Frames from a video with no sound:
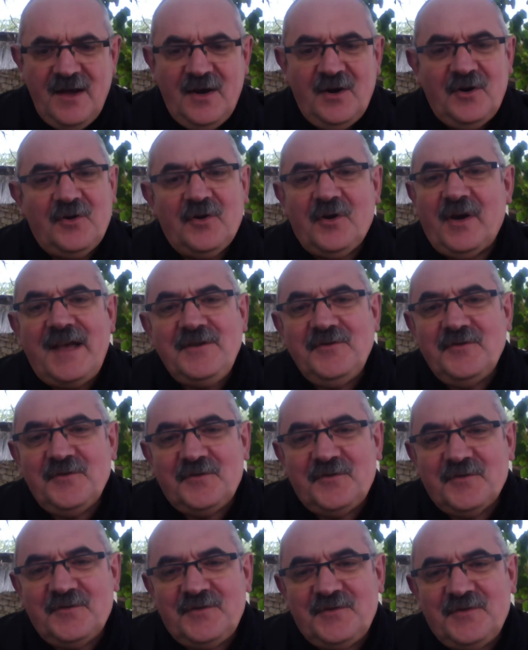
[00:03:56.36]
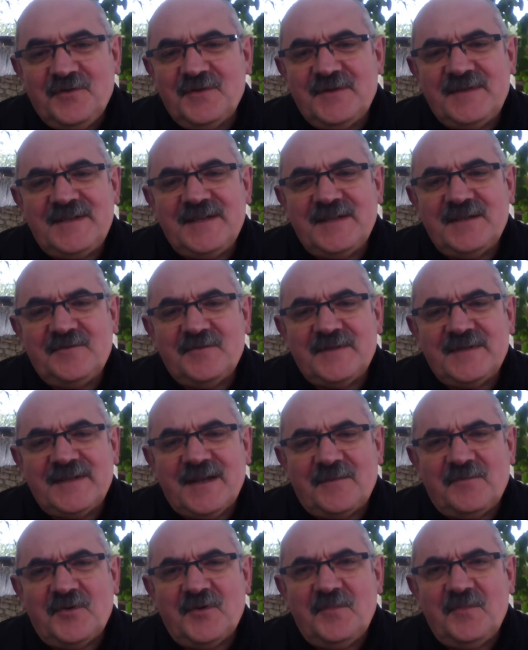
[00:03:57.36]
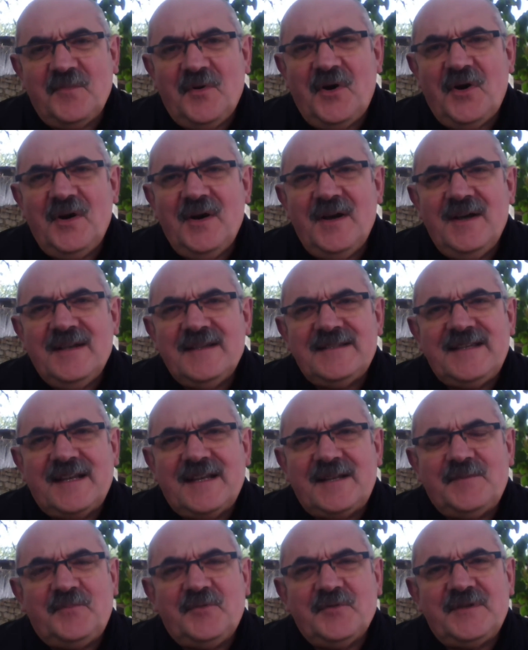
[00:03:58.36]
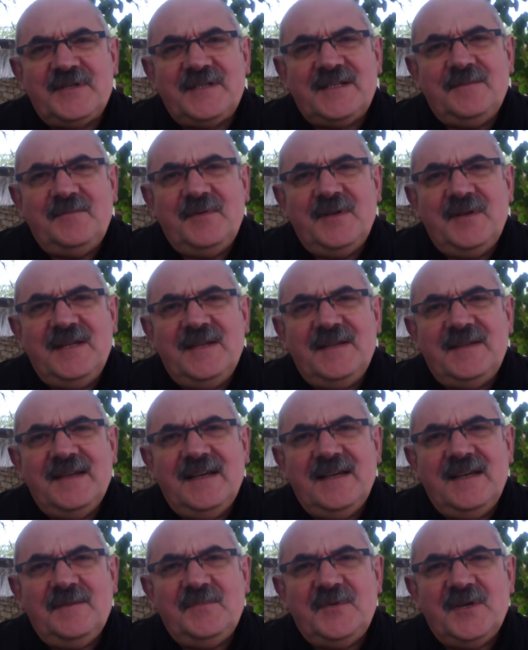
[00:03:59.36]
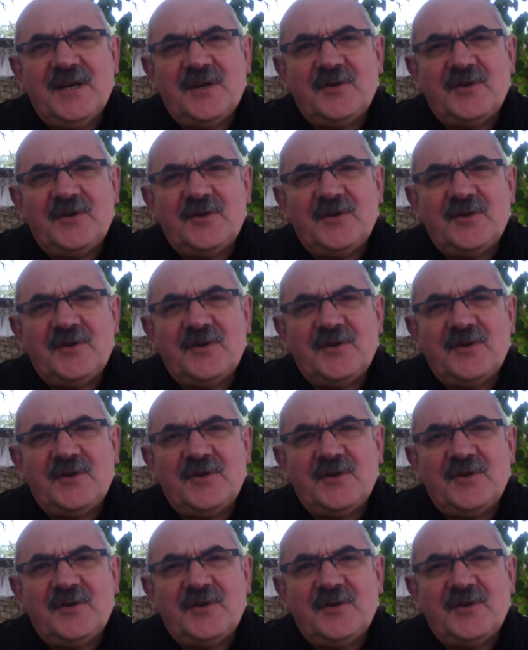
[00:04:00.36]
Le règne de Dieu, c'est tout simplement cette possibilité, eh bien